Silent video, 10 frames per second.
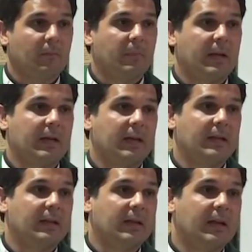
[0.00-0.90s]
para que
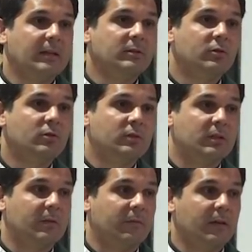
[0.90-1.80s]
el descanso
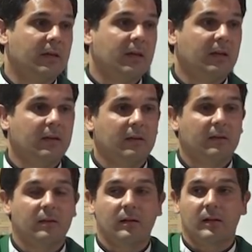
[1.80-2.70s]
signifique
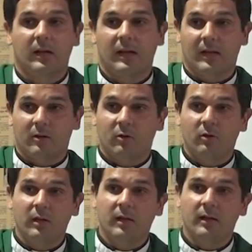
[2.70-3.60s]
la
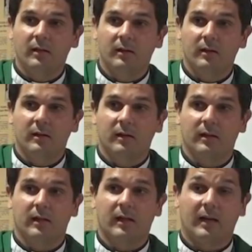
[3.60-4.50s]
gloria
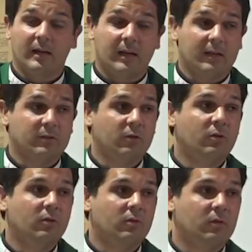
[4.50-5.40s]
que la
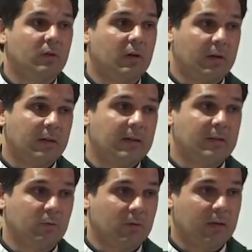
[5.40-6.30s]
creación rinde a
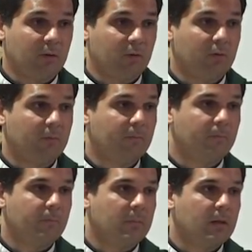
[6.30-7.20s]
su creador.
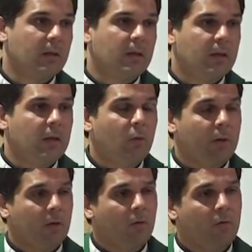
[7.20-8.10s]
Y
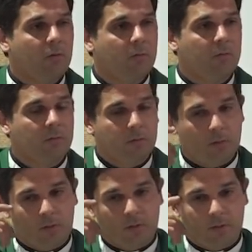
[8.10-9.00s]
luego,
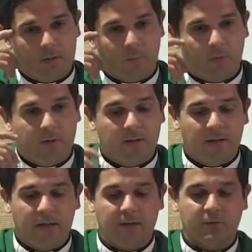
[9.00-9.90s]
después de
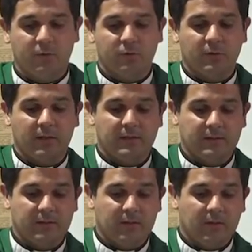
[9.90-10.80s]
dar estos
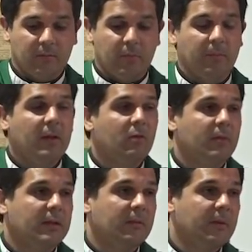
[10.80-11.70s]
tres primeros
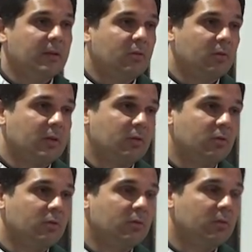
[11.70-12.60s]
mandamientos que
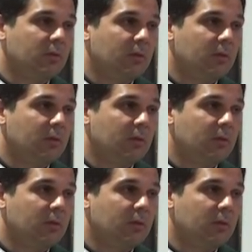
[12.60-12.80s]
son